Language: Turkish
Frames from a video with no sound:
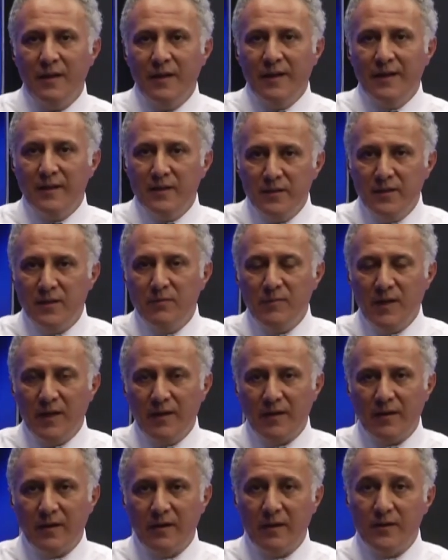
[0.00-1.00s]
indirimle
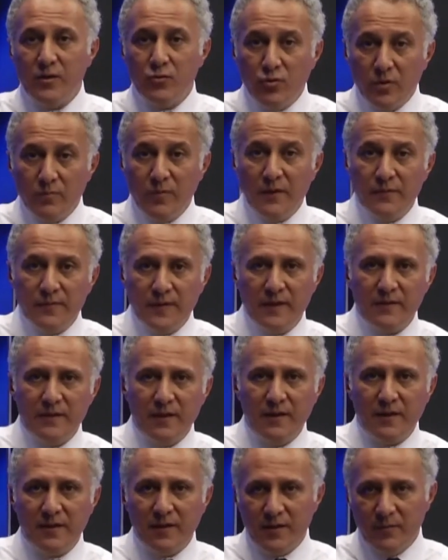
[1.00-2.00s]
alakalı ya da normal fiyatla
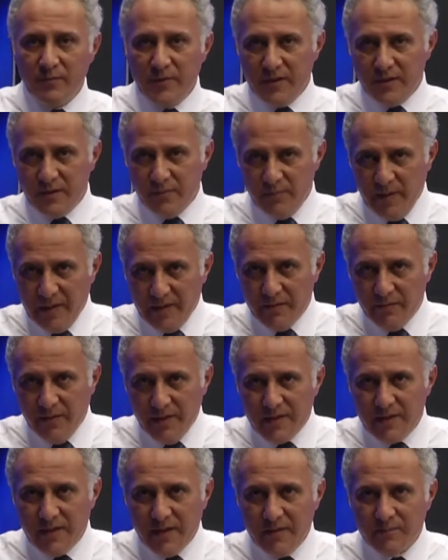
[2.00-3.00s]
alakalı bir bilgi
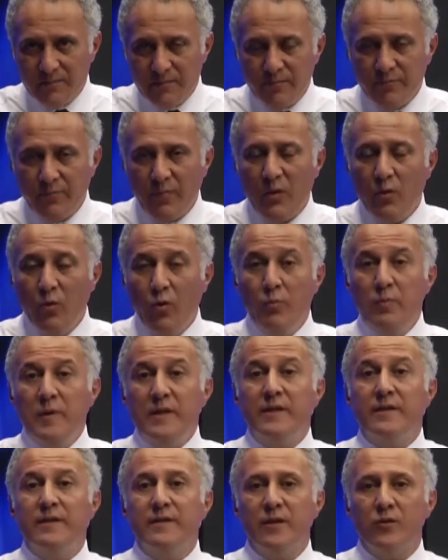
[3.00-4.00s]
varsa o
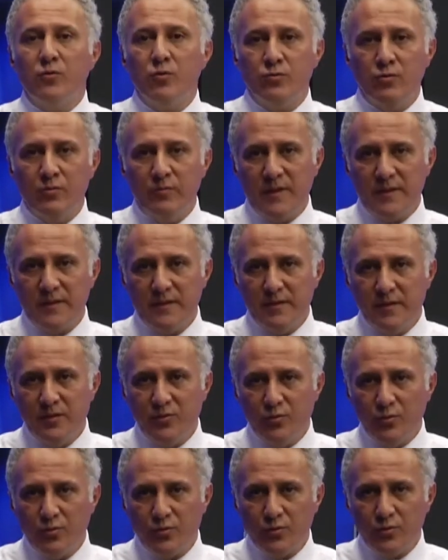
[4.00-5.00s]
bilginin de konulmasını
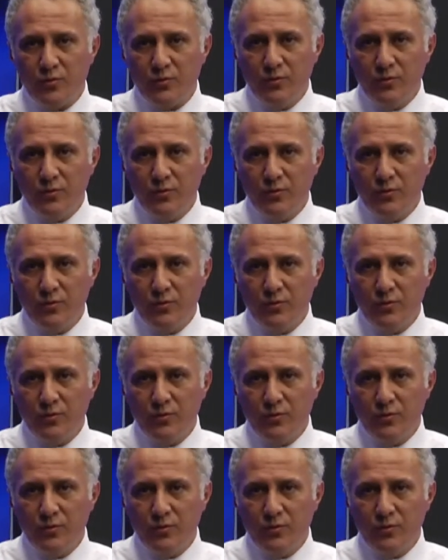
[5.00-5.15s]
istiyoruz.